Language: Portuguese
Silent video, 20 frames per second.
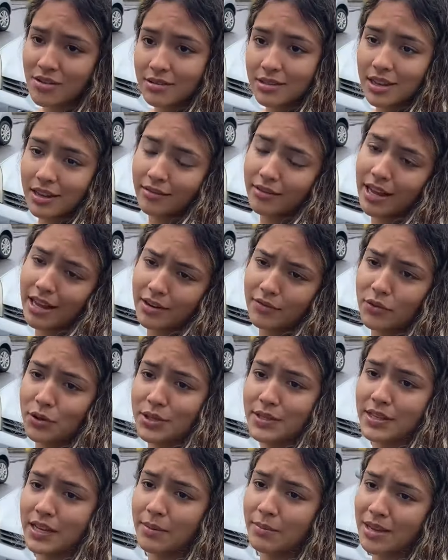dizendo que era
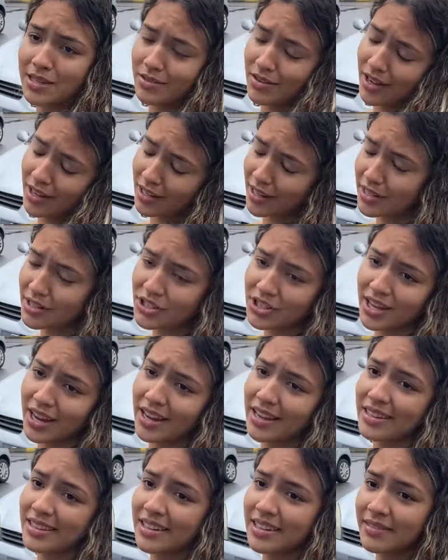você, mas eu não
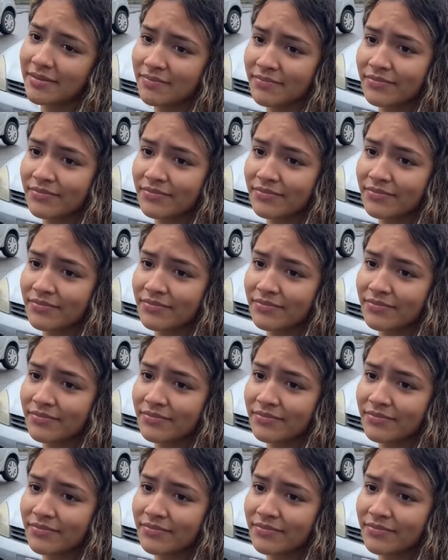acreditei, né?